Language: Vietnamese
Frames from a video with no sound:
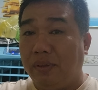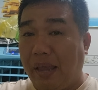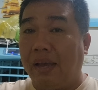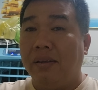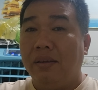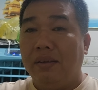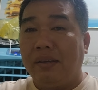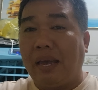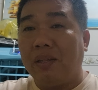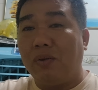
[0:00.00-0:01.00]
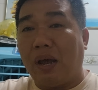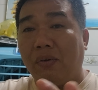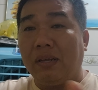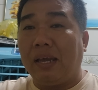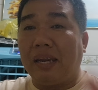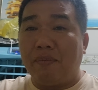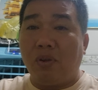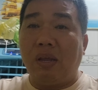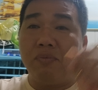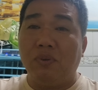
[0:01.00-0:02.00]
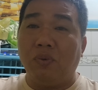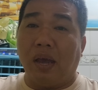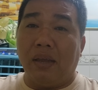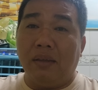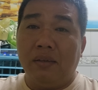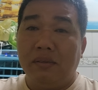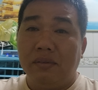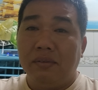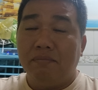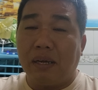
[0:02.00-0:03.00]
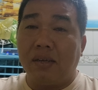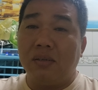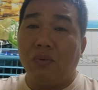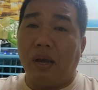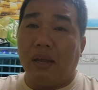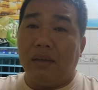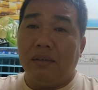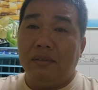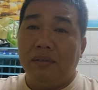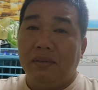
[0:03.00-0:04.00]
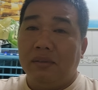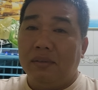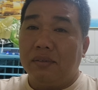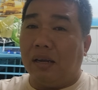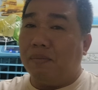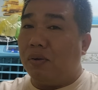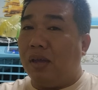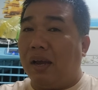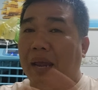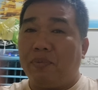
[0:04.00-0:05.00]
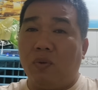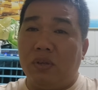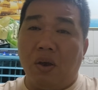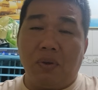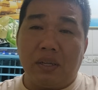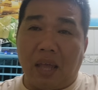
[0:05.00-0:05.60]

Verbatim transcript: nha cái tôi nói với anh em nó giống vũ kỳ bắt chước vũ kỳ đừng bao giờ ghép tôi vô cái